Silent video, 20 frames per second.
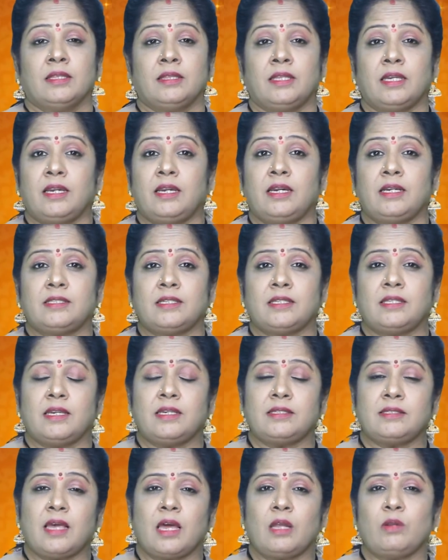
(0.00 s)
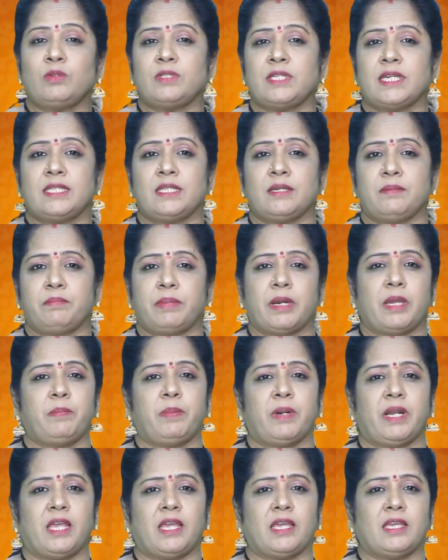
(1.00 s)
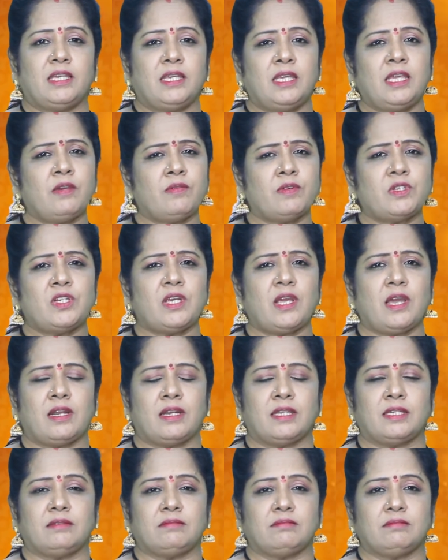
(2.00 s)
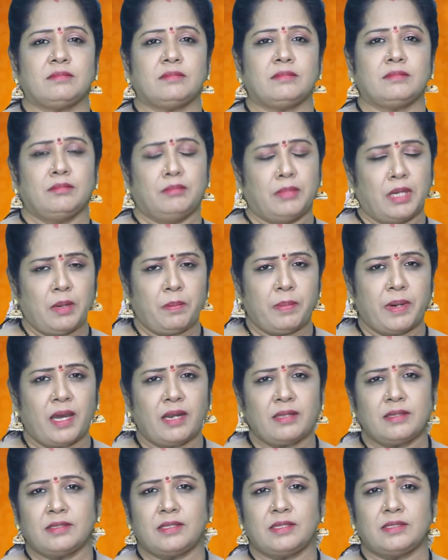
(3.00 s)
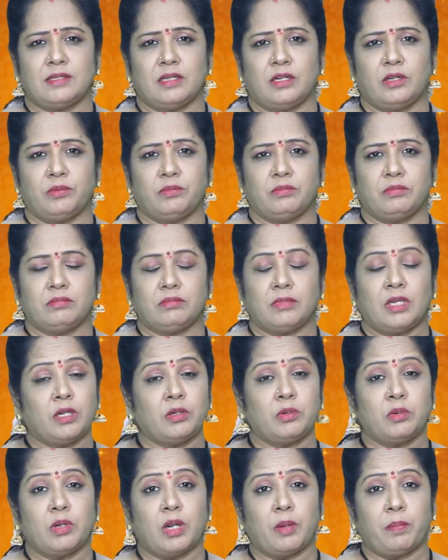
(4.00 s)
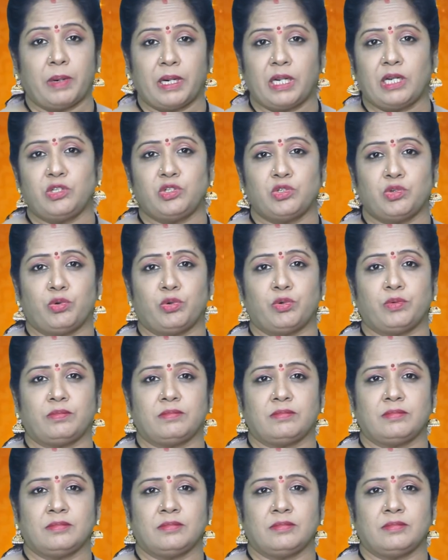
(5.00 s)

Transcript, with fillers: దిగ్గజ దేశాలు సైతం భయపడి ఈ విషయాన్ని మన భారతదేశంలో ఎక్కువగా పట్టించుకోరు